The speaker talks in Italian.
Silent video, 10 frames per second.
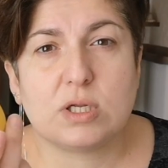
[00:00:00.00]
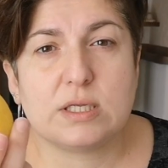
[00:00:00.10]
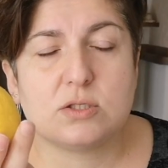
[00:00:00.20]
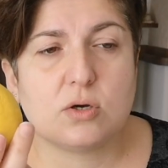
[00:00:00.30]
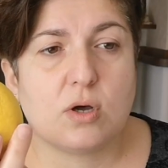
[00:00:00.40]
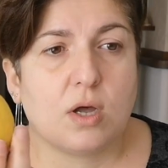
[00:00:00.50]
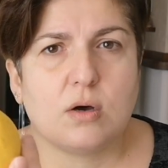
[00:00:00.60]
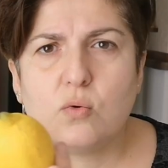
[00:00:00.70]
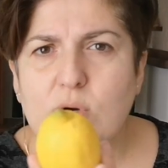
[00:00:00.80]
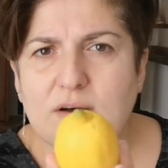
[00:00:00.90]
utilizzo
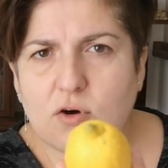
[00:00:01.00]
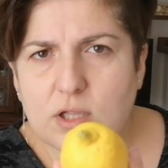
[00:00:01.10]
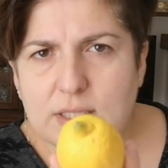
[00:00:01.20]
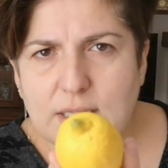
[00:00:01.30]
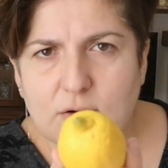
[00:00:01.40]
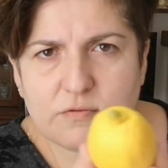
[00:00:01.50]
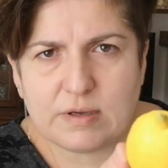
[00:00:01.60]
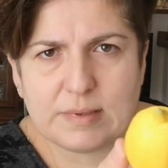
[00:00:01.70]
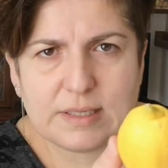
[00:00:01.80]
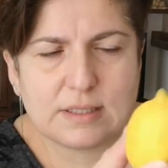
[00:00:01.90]
una volta
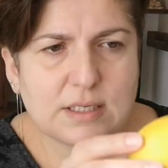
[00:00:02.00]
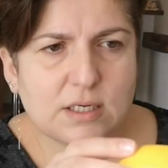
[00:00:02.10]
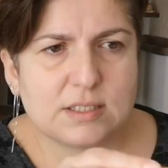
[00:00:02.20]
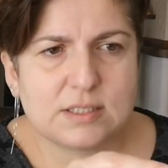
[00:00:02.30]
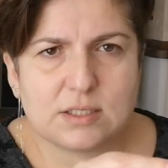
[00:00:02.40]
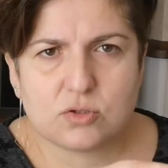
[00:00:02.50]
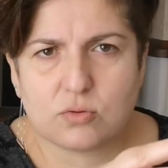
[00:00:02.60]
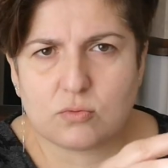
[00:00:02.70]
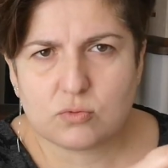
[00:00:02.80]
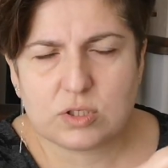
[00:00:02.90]
ovviamente, nel
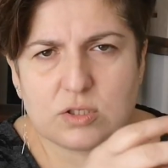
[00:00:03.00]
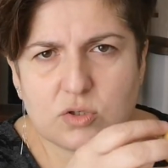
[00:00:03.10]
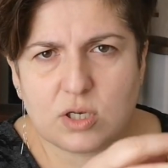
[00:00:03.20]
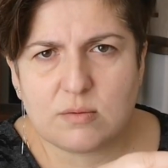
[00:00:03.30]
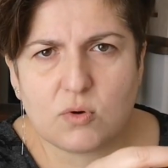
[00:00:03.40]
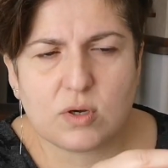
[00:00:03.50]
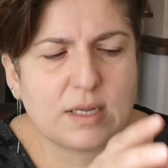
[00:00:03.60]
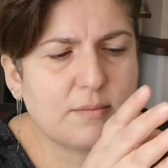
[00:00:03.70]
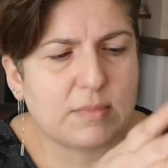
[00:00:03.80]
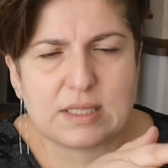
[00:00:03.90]
senso utilizzo il
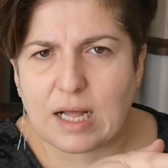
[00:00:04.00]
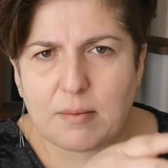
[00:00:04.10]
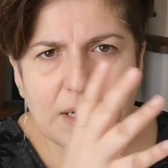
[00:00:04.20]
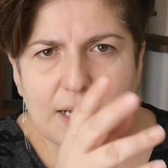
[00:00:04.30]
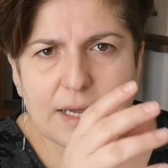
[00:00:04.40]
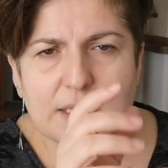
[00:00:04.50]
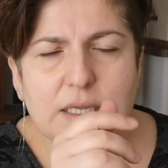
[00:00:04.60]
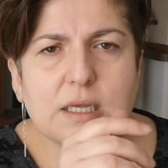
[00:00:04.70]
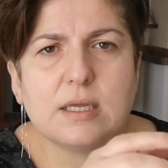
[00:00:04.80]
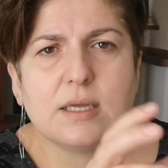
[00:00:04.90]
limone, metà
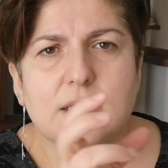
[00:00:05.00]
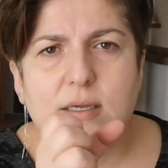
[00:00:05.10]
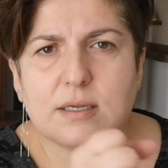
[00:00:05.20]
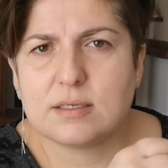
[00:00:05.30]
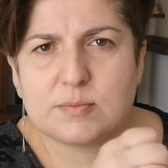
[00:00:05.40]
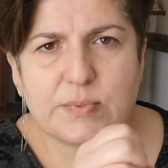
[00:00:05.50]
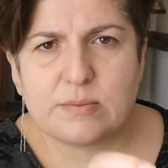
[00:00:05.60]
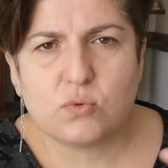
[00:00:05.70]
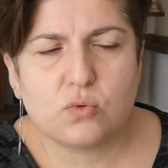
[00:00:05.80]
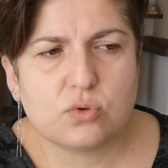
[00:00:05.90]
magari, eh,
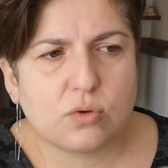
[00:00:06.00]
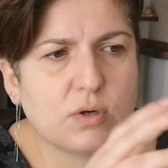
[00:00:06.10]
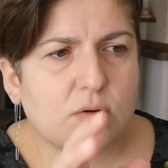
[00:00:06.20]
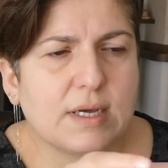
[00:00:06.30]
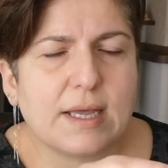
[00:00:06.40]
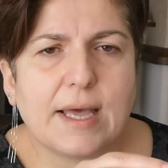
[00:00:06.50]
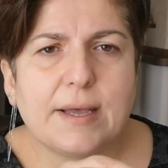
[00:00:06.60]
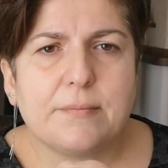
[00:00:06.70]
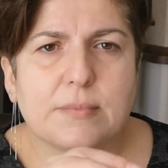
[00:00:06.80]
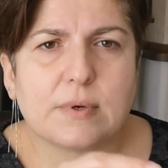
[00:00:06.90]
spremuto, quello che
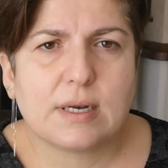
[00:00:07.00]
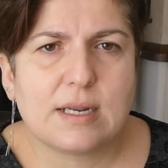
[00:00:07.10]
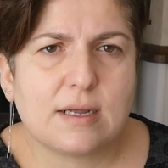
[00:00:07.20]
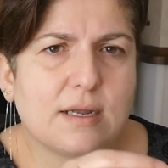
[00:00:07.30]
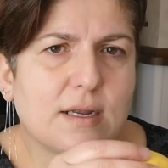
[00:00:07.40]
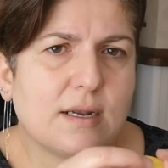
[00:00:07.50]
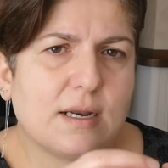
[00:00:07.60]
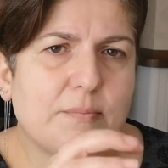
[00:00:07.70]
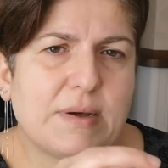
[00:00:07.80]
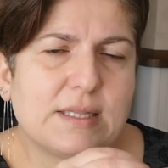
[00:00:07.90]
è,
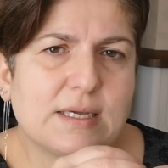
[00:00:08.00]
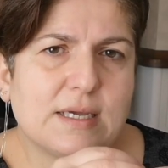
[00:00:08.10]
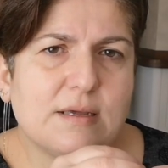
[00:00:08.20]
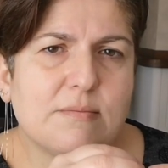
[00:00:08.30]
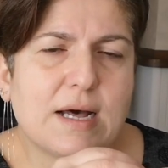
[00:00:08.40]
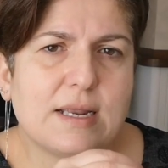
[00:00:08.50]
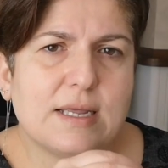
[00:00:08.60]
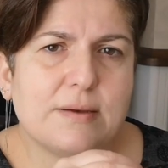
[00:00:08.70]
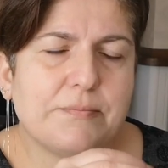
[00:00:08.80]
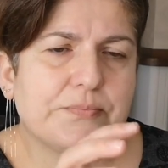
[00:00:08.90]
la, la, parte che
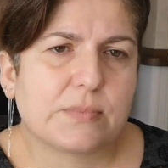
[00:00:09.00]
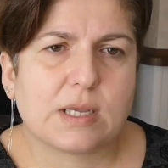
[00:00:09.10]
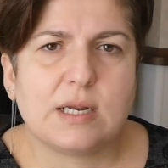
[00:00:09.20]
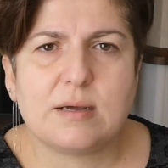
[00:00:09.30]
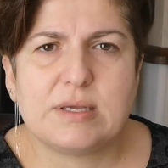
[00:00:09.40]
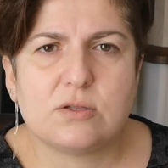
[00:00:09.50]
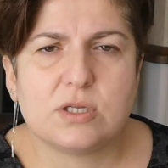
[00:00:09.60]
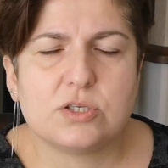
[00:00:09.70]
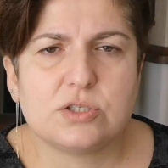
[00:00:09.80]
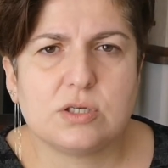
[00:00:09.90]
rimane la
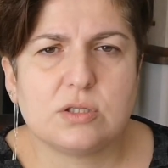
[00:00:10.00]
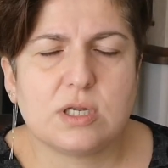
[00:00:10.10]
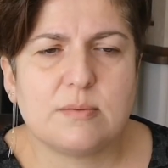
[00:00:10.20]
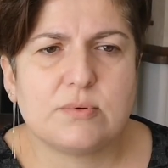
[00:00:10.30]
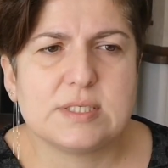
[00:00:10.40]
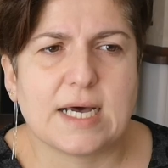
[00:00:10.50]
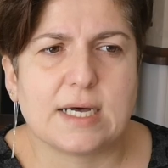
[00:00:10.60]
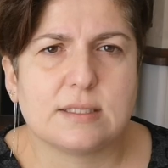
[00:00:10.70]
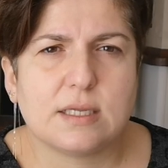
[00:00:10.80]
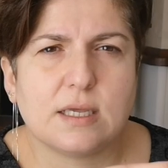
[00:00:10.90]
metto nel cestino delle
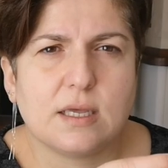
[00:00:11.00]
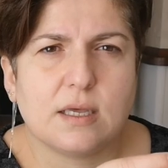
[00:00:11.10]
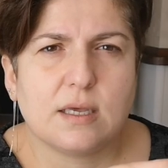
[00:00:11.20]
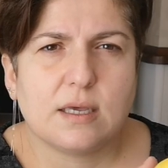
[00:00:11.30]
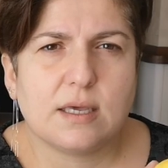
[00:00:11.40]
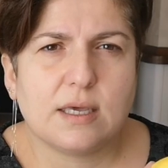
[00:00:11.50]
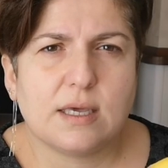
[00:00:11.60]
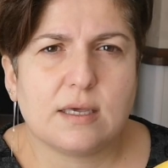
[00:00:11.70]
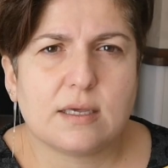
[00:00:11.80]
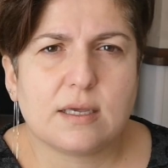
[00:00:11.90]
posate
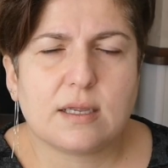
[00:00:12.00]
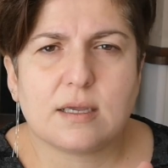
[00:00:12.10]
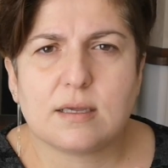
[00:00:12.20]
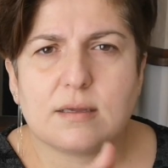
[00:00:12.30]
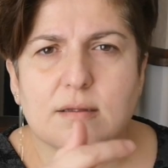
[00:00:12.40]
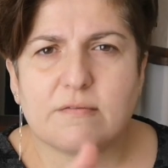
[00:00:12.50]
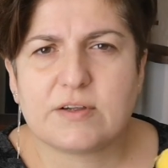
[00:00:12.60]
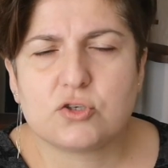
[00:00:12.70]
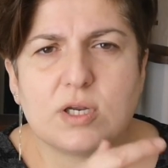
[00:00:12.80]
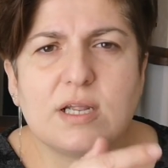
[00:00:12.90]
e eh,
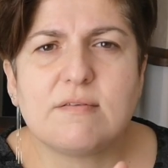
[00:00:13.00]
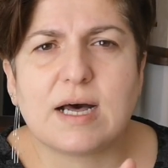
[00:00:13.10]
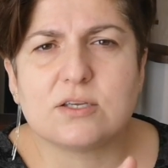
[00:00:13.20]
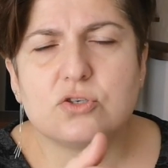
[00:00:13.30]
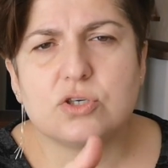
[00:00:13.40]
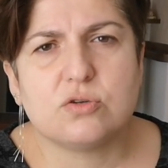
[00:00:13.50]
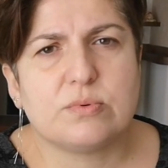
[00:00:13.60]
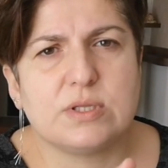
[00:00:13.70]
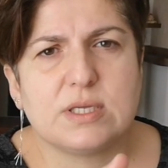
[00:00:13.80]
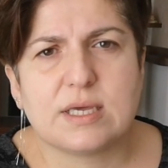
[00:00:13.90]
faccio il lavaggio e
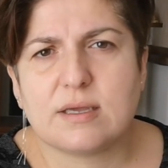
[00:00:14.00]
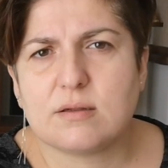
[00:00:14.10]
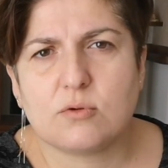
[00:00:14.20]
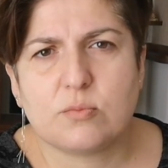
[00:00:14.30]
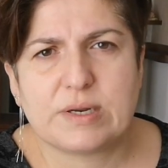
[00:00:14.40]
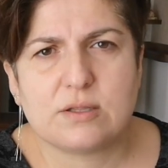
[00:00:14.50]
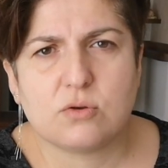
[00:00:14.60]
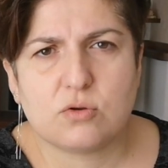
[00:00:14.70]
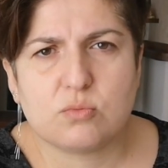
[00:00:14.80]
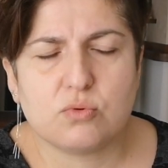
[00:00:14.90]
dopodiché lo
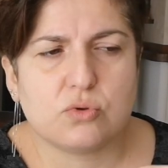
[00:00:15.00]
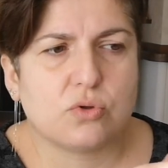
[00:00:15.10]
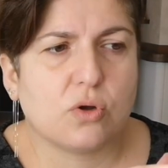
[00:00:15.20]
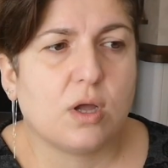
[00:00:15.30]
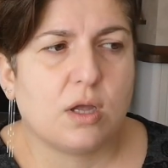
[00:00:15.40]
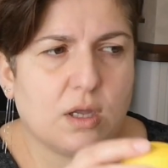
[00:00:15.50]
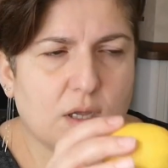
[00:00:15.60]
prendo e lo butto